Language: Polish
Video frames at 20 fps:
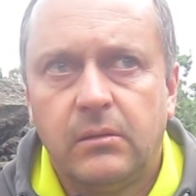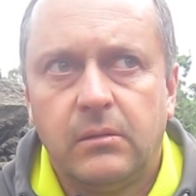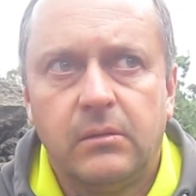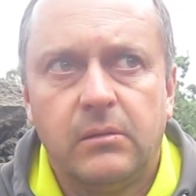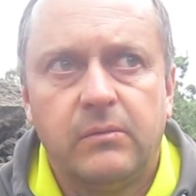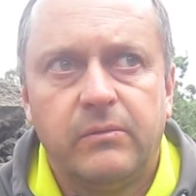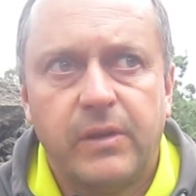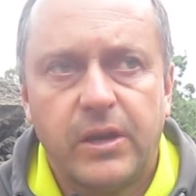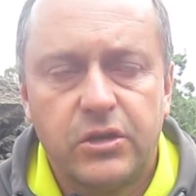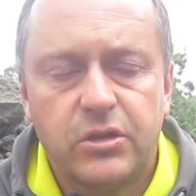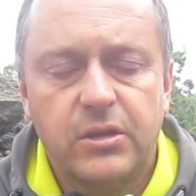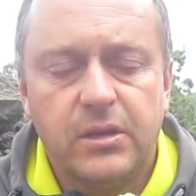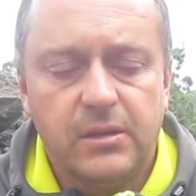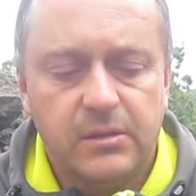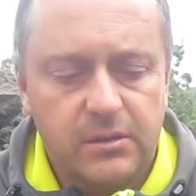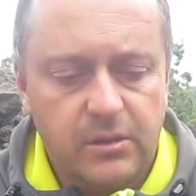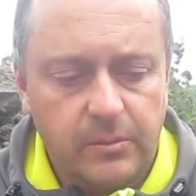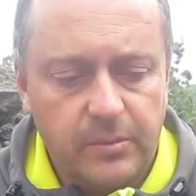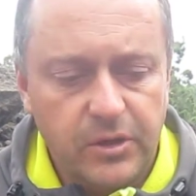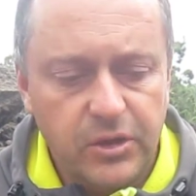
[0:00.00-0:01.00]
y, właśnie
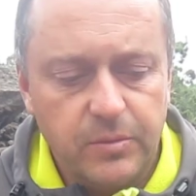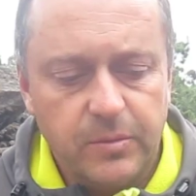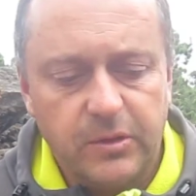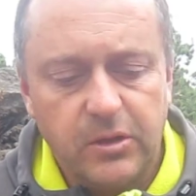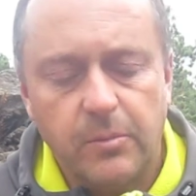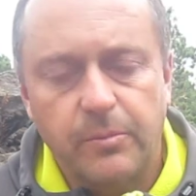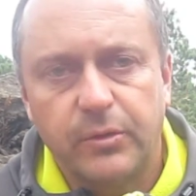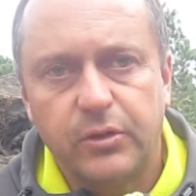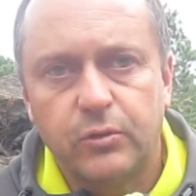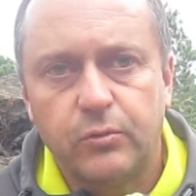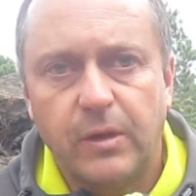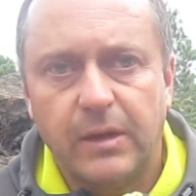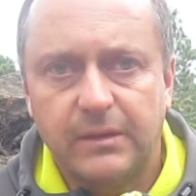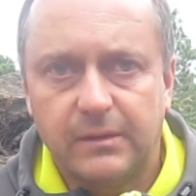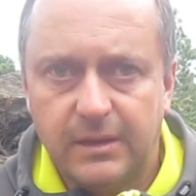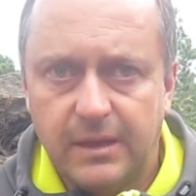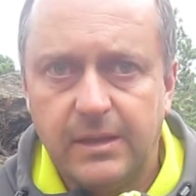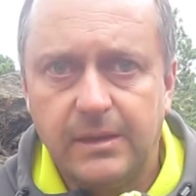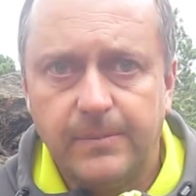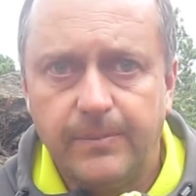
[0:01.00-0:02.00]
zrobiliśmy tą
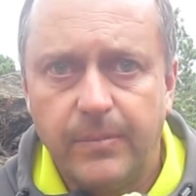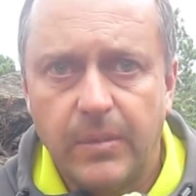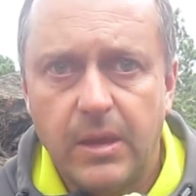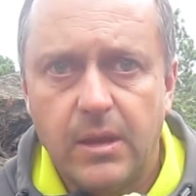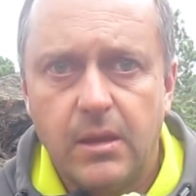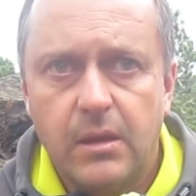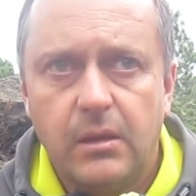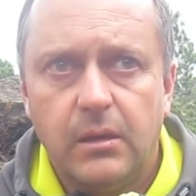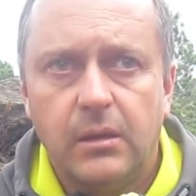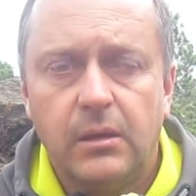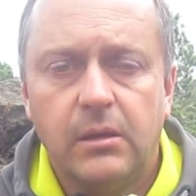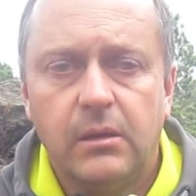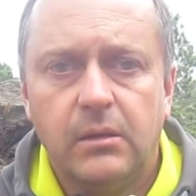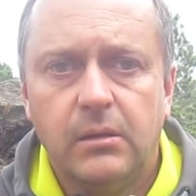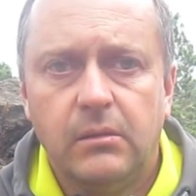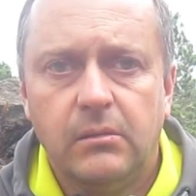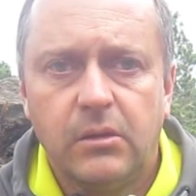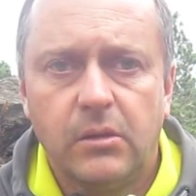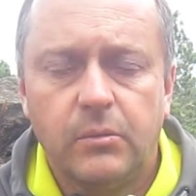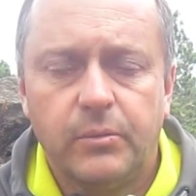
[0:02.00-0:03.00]
podkładkę
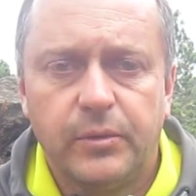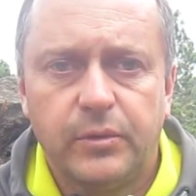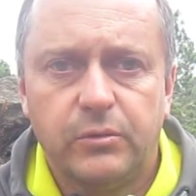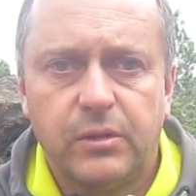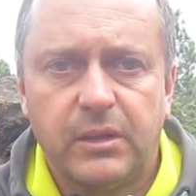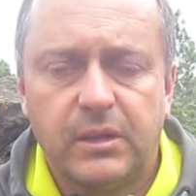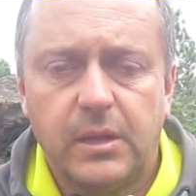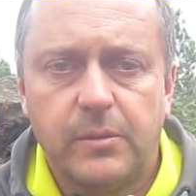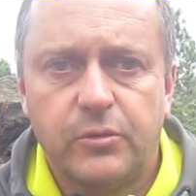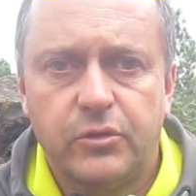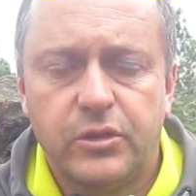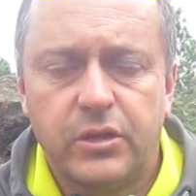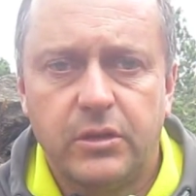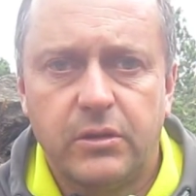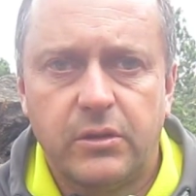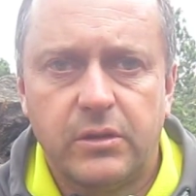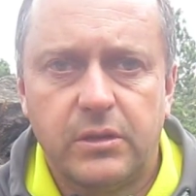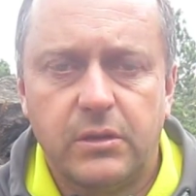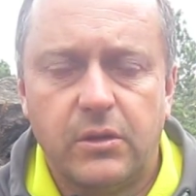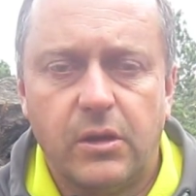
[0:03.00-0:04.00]
i tą podkładkę możecie,
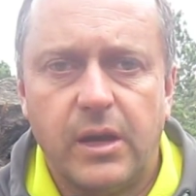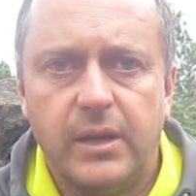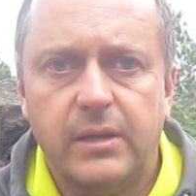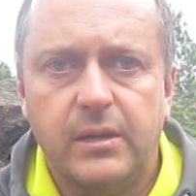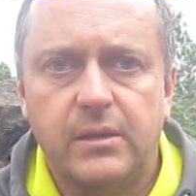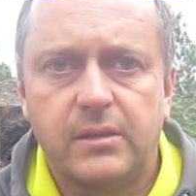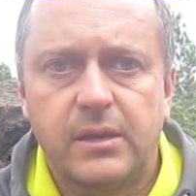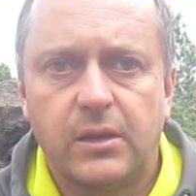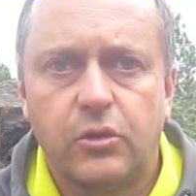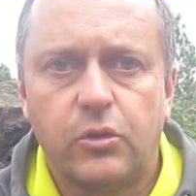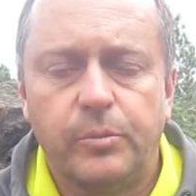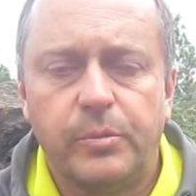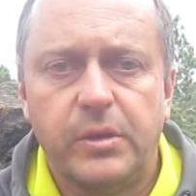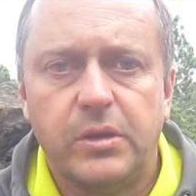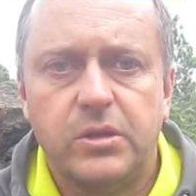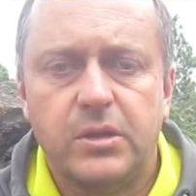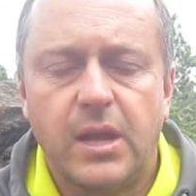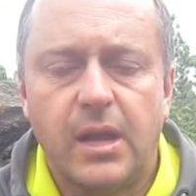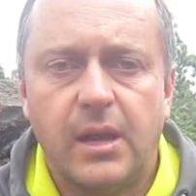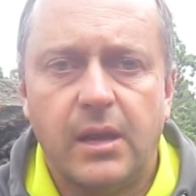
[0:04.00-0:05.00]
drodzy kochani,
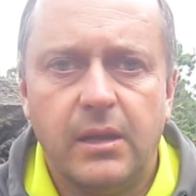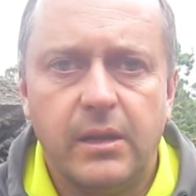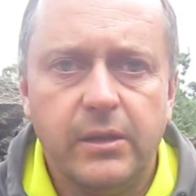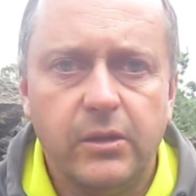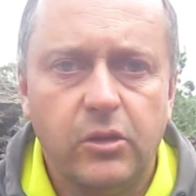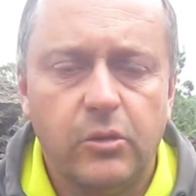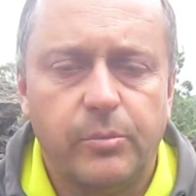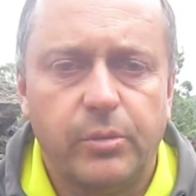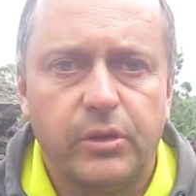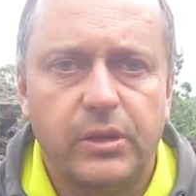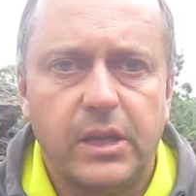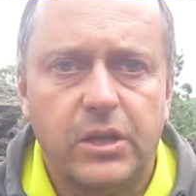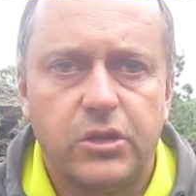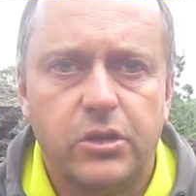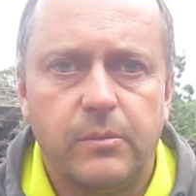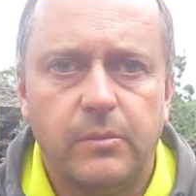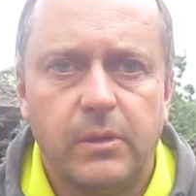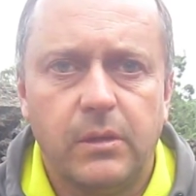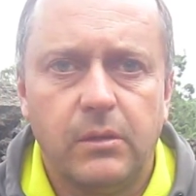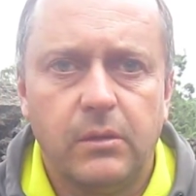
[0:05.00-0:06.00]
zakupić na linku pod
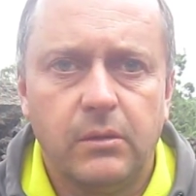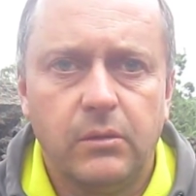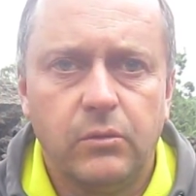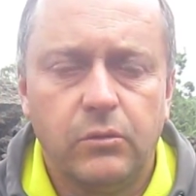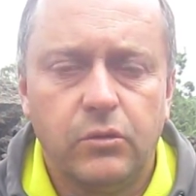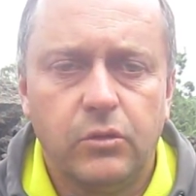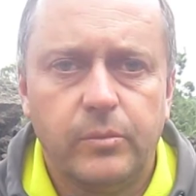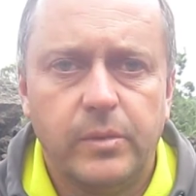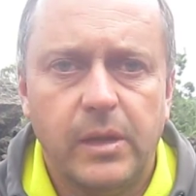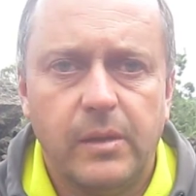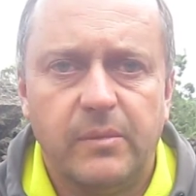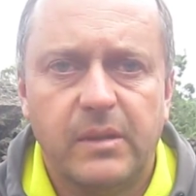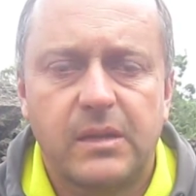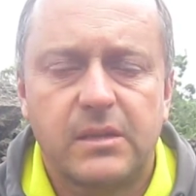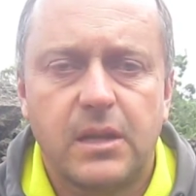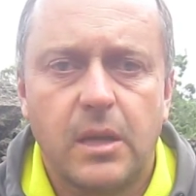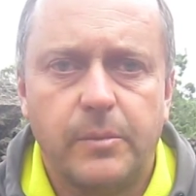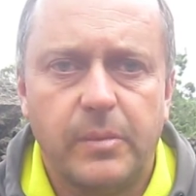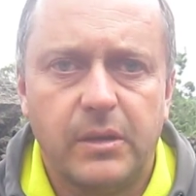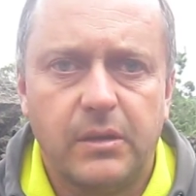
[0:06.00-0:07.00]
naszym YouTube'em, na
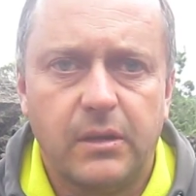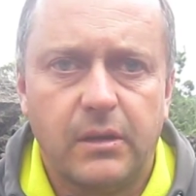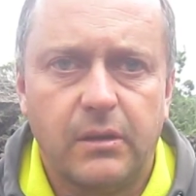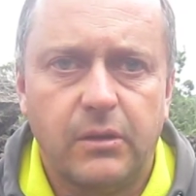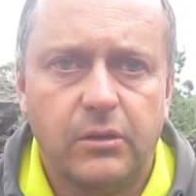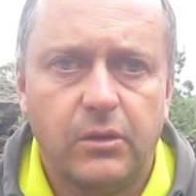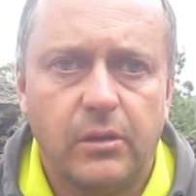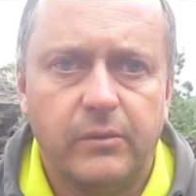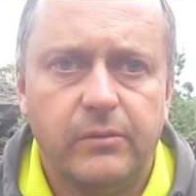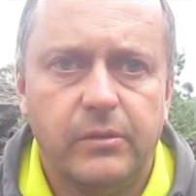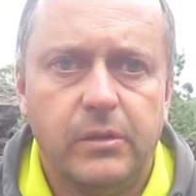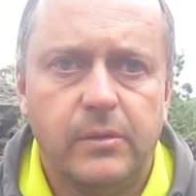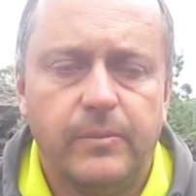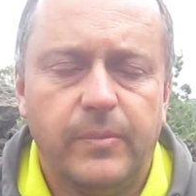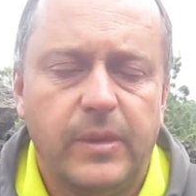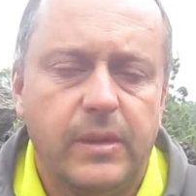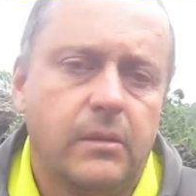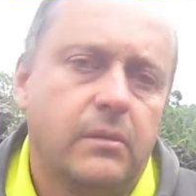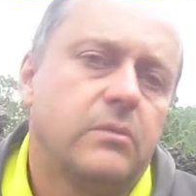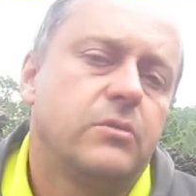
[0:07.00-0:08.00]
sklepie
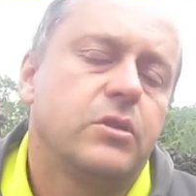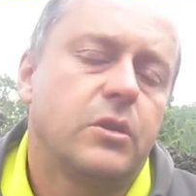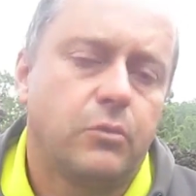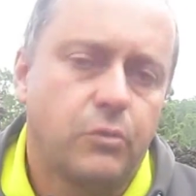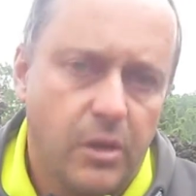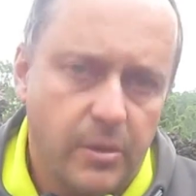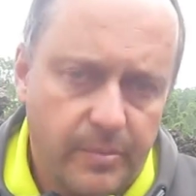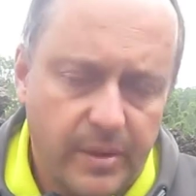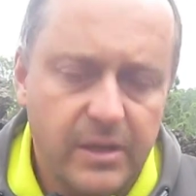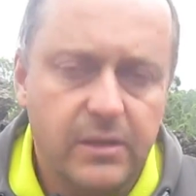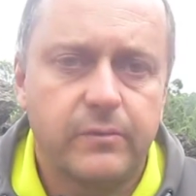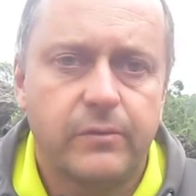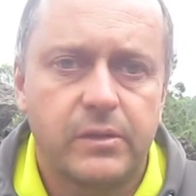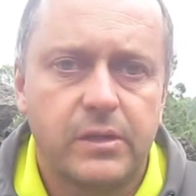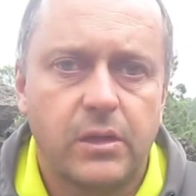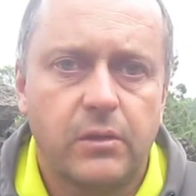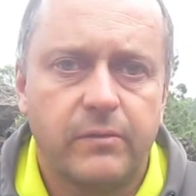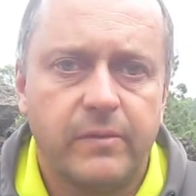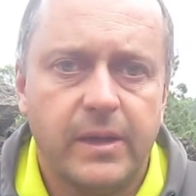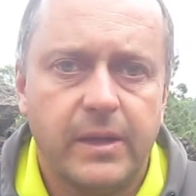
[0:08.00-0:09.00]
internetowym. Dziękuję Państwu
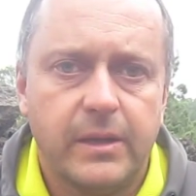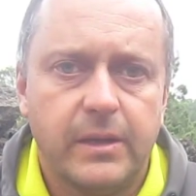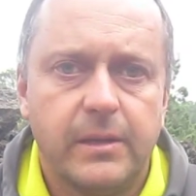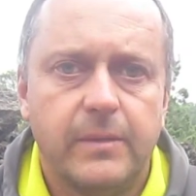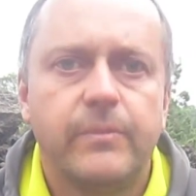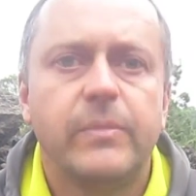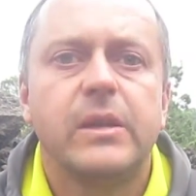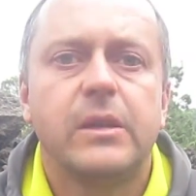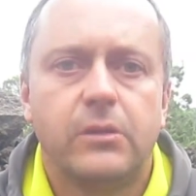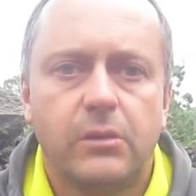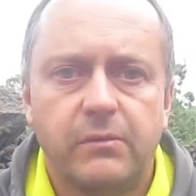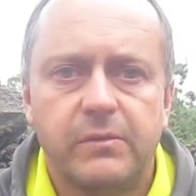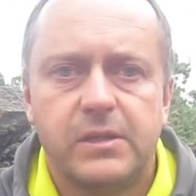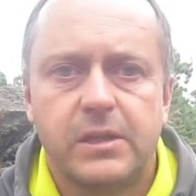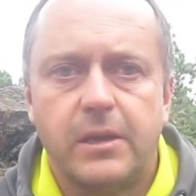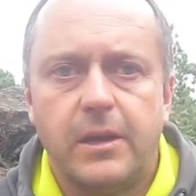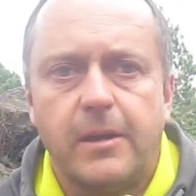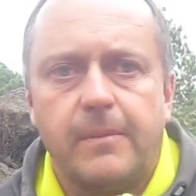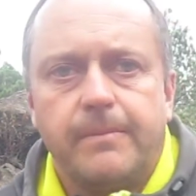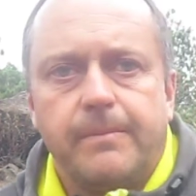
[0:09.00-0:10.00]
za uwagę i do
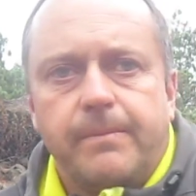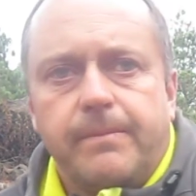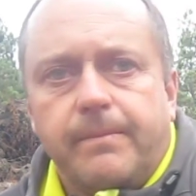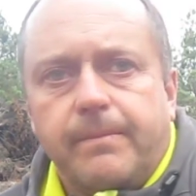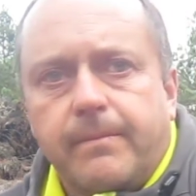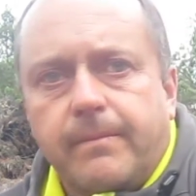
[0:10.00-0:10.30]
widzenia.